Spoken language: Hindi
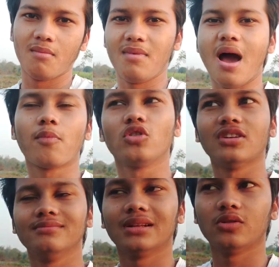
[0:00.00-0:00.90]
मैं आपको
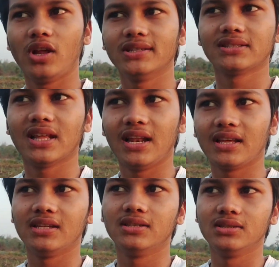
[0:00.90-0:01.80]
समझा तो नहीं सकता
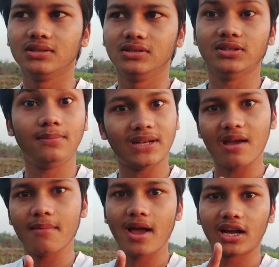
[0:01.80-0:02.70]
लेकिन जब
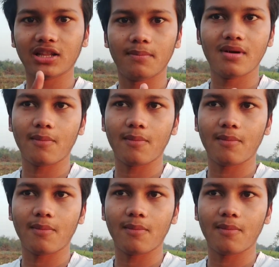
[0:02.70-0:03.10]
टाइम आएगा तब मैं